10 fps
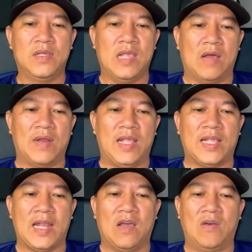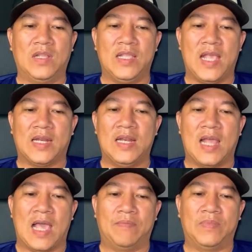dạo này thay đổi thời gian đi
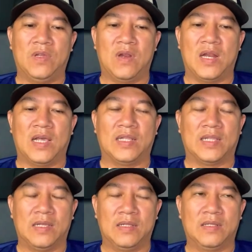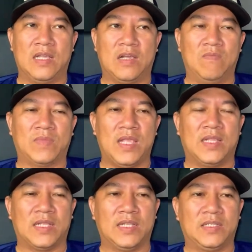làm do đó là cái công
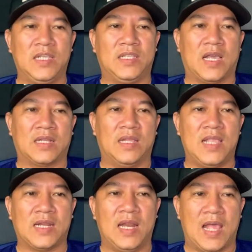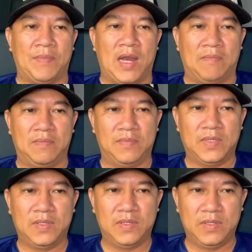ty nó sẽ siết chặt thời gian đi làm này lắm
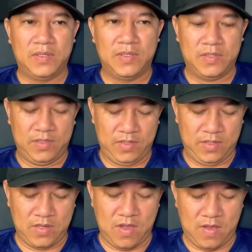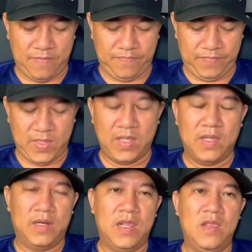đó.
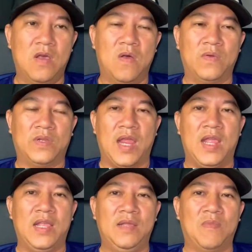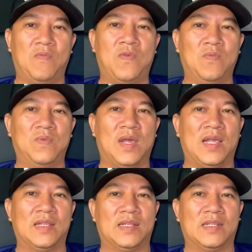đi vô trễ một phút
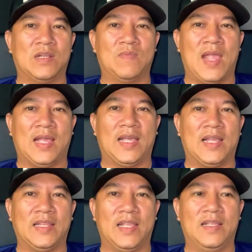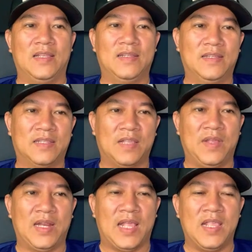là xong hàng các anh chị tại
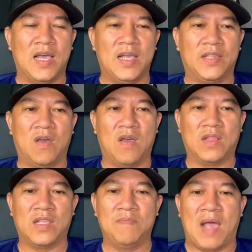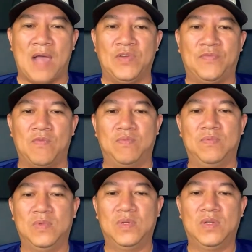vì đã dời cho tới 30 phút
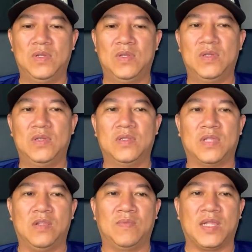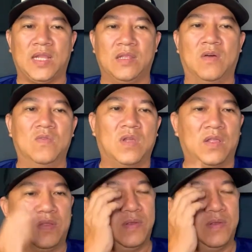thì chúng ta tranh thủ thôi